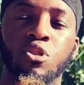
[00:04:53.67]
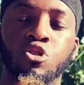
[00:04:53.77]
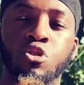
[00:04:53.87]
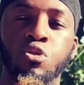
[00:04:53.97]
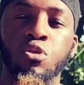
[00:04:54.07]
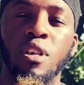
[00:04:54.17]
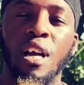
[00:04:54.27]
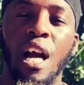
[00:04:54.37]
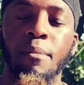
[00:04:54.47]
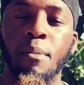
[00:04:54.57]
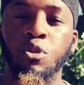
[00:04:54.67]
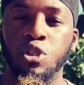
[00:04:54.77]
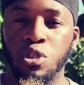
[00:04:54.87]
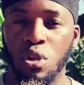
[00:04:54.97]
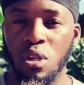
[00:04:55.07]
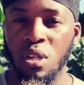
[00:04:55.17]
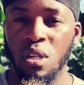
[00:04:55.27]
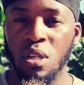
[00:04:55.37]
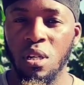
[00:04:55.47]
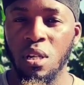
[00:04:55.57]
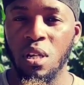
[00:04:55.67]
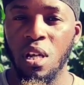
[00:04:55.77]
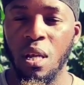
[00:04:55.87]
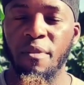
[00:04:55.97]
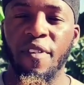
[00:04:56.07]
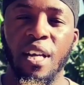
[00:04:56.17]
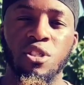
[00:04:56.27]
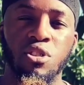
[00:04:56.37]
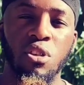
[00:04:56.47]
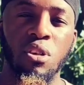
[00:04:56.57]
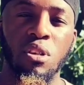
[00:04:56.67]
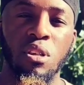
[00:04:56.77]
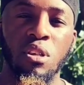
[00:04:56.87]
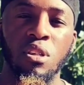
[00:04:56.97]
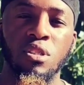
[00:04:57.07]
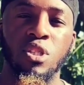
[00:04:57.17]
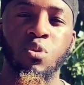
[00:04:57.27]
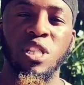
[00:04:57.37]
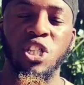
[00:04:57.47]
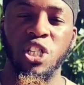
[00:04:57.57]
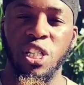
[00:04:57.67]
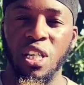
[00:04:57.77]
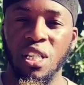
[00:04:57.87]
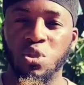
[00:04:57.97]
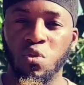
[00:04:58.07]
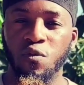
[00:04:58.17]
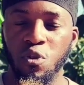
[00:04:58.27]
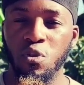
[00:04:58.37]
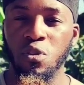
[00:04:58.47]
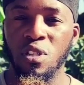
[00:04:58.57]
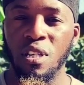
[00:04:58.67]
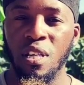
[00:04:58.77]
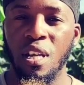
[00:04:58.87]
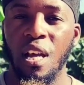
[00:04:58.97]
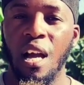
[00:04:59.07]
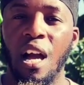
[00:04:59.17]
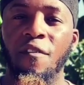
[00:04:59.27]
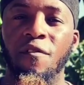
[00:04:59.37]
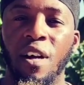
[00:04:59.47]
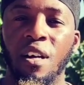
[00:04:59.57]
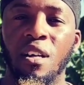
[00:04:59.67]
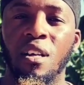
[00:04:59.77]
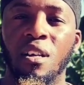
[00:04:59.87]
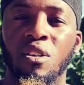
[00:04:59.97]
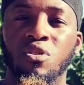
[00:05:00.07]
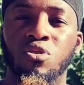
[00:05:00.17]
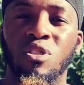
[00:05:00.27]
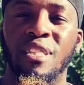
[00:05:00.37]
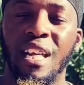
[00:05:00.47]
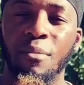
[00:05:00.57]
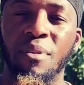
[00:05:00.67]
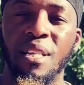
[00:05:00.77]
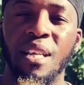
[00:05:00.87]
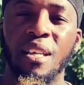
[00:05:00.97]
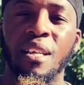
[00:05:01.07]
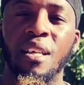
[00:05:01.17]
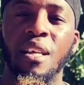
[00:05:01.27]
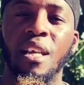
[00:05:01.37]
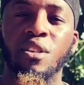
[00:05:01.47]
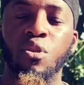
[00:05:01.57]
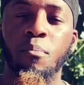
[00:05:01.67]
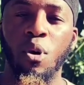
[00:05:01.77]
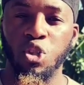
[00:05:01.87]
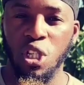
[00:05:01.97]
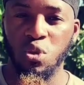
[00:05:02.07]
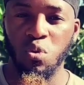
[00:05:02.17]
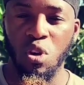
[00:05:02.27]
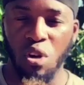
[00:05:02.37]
étendu à même le sol. Et mes frères et sœurs, ce sont les chiens qui sont venus afin de terminer et de manger son